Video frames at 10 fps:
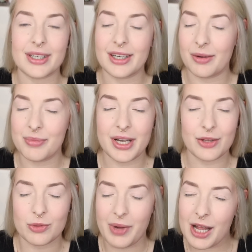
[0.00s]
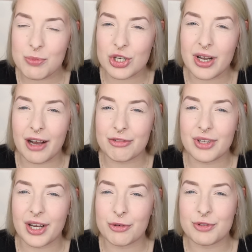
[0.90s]
äh, bin dann so im Halbschlaf
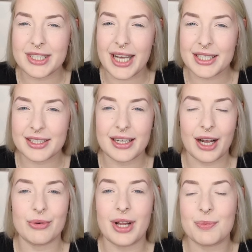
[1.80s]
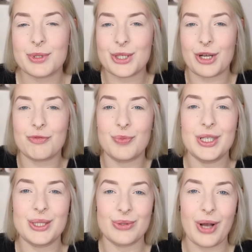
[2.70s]
da auf die Seite gegangen und habe es geschafft, mir
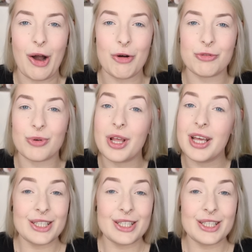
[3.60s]
die zu kaufen.